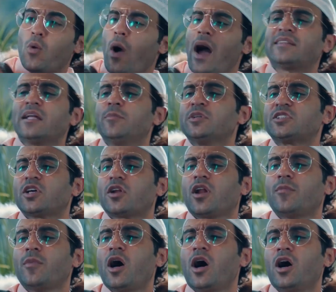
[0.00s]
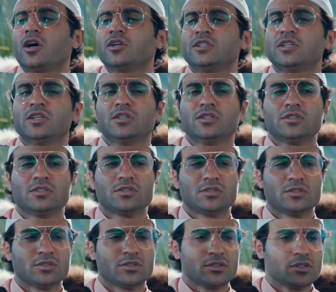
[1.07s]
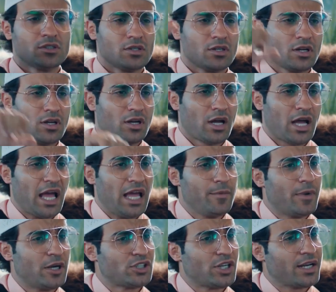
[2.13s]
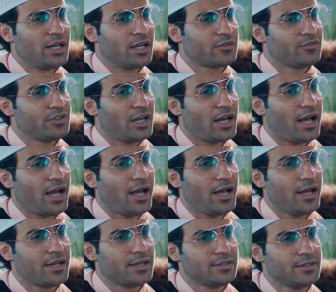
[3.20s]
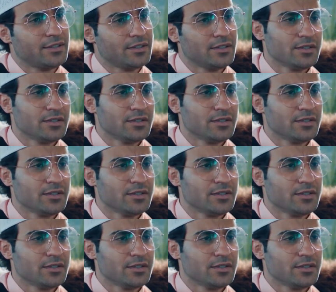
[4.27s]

اوعى تلبس الرمادي هيبقى شكلك فيها عادي